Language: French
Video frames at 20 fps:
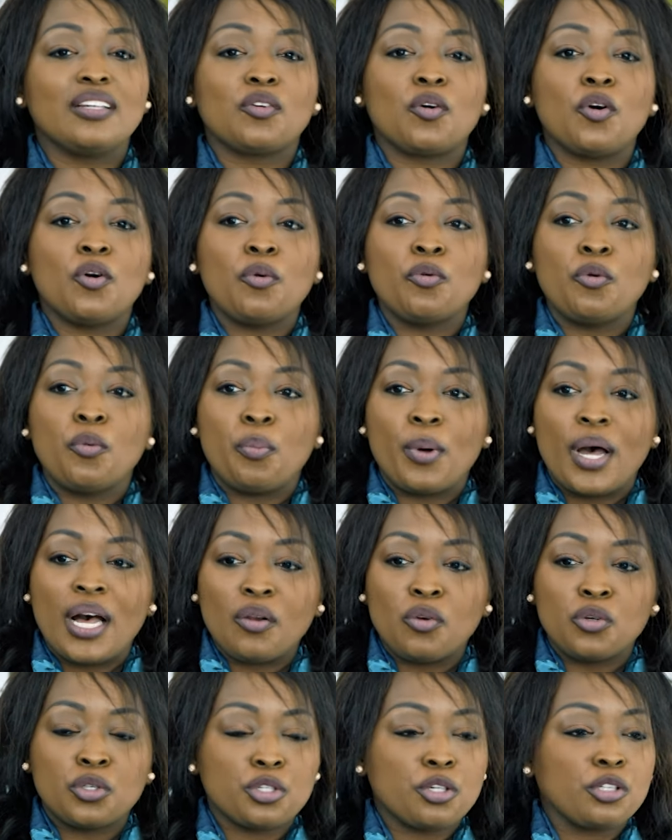Qu'on nous
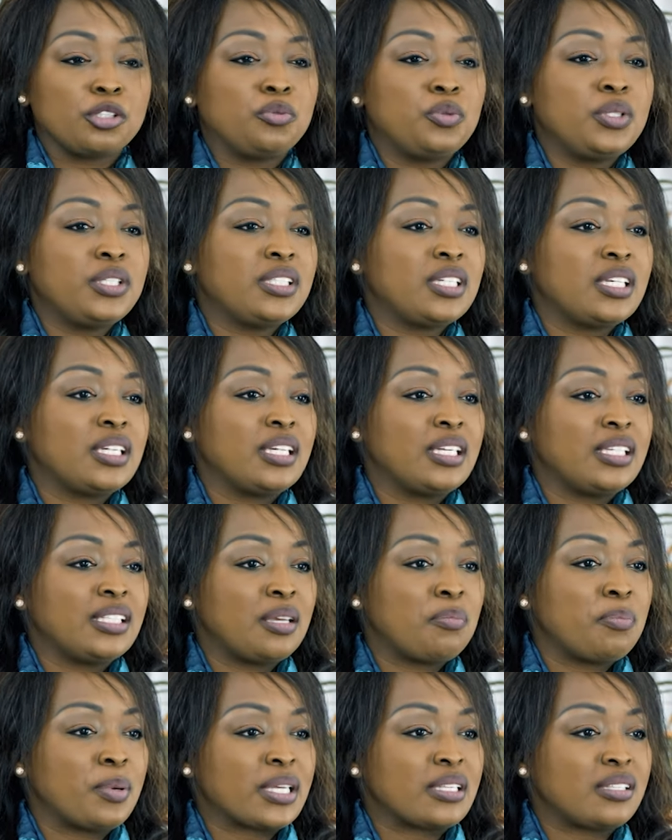parle aujourd'hui des,
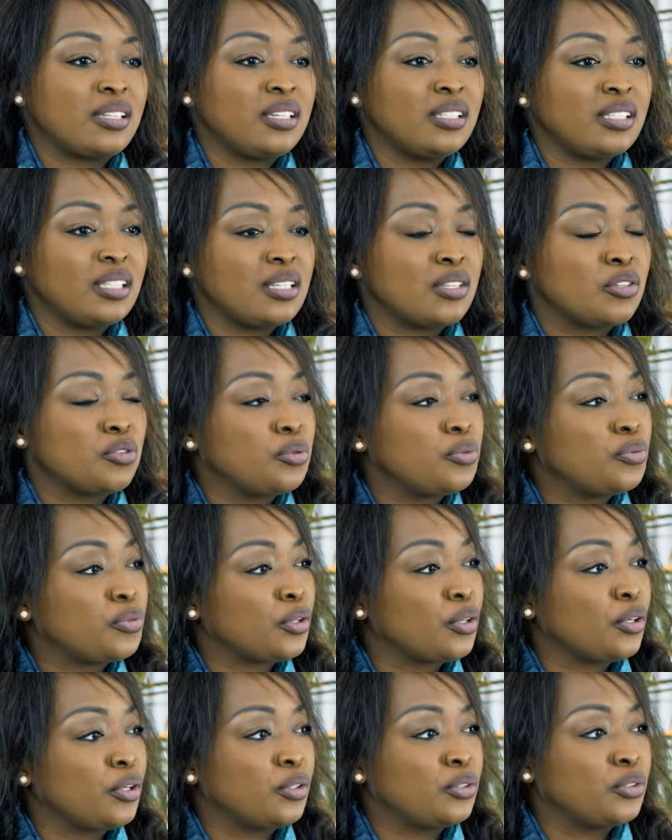des, personnes qui
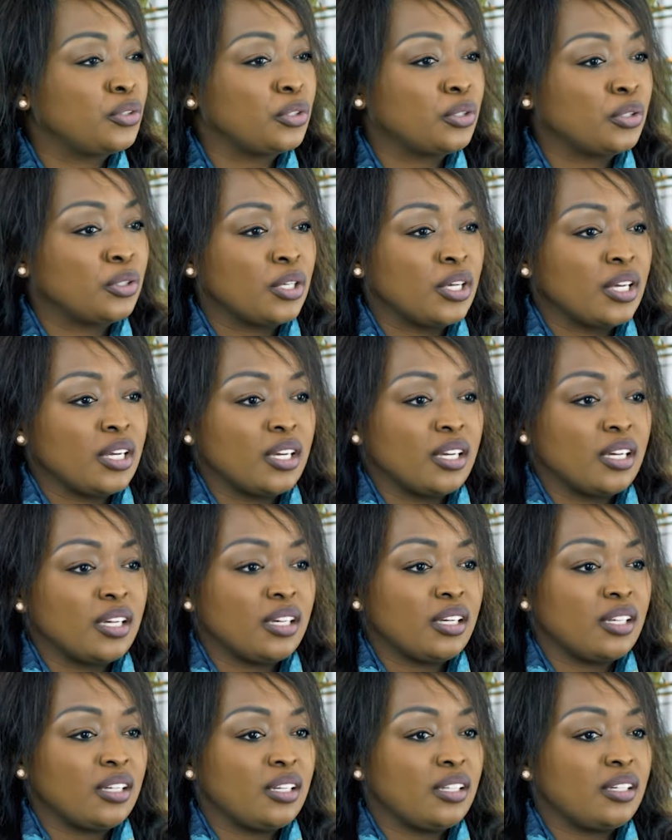souffrent de,
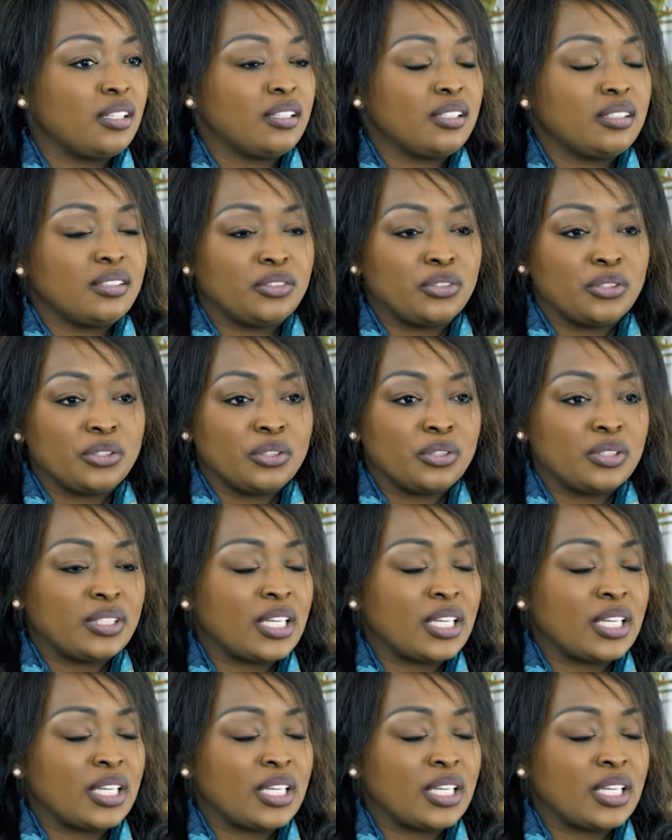euh,